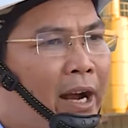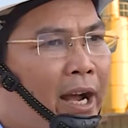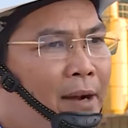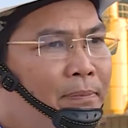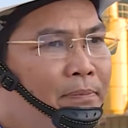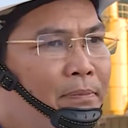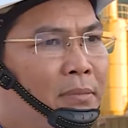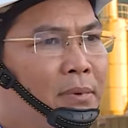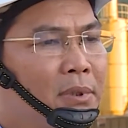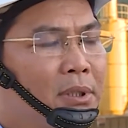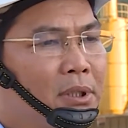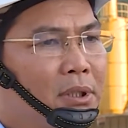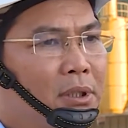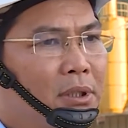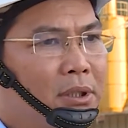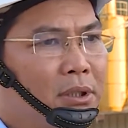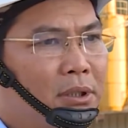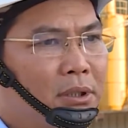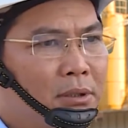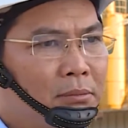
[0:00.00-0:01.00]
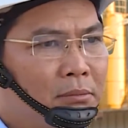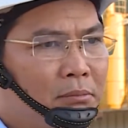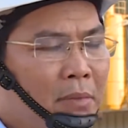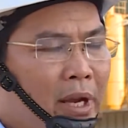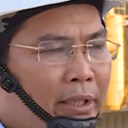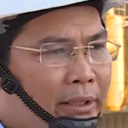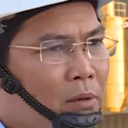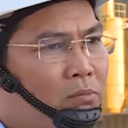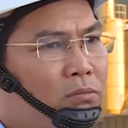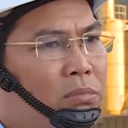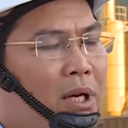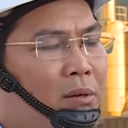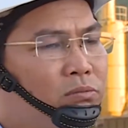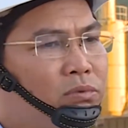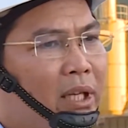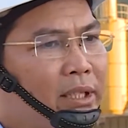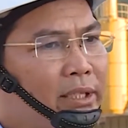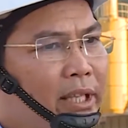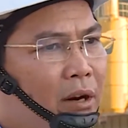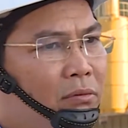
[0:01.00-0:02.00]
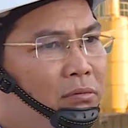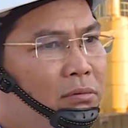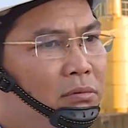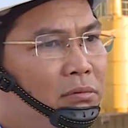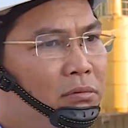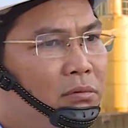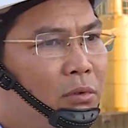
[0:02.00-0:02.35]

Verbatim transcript: áp bê tông cống dẫn dòng